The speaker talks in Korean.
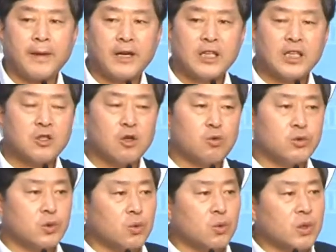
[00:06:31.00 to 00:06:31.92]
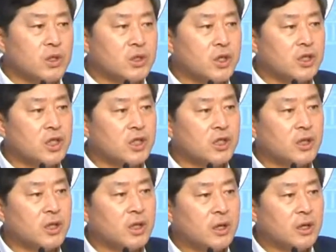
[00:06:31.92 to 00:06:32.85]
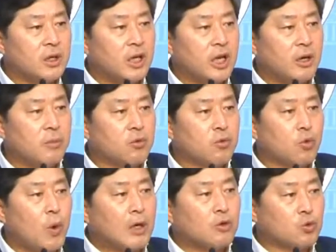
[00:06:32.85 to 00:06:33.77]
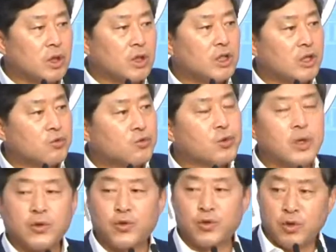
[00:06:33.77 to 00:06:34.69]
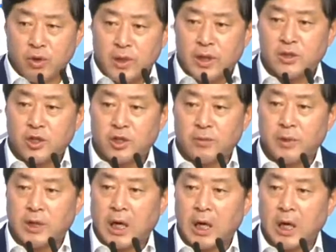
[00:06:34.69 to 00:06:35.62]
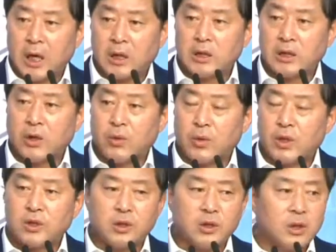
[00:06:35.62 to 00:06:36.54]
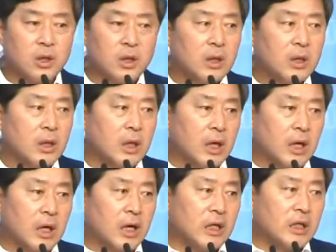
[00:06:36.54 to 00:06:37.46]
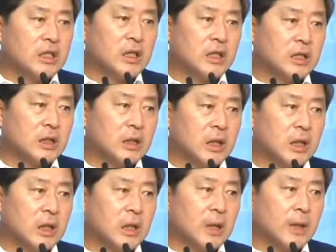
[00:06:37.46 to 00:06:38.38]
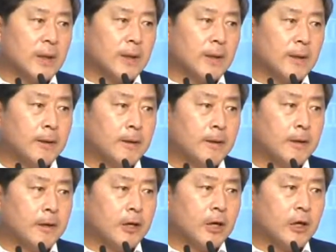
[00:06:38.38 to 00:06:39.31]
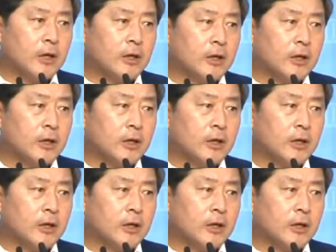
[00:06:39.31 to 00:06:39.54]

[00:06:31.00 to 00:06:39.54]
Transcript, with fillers: 이제 서울 수도권에서 이제는 대한민국 화두가 이제 국가 균형 발전입니다. 그 차원에서는 아, 이제는 아, 아,